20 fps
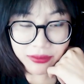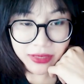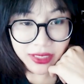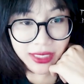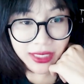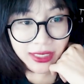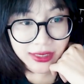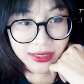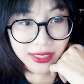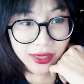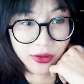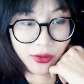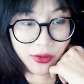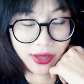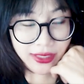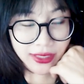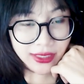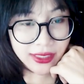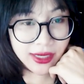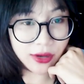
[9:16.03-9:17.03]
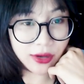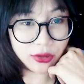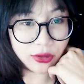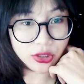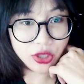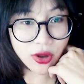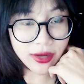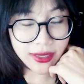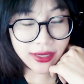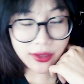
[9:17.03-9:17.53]
hy sinh quá nhiều
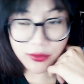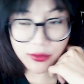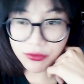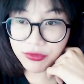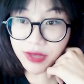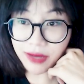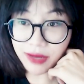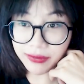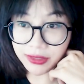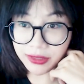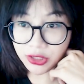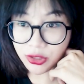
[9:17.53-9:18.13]
cho cái công việc và cho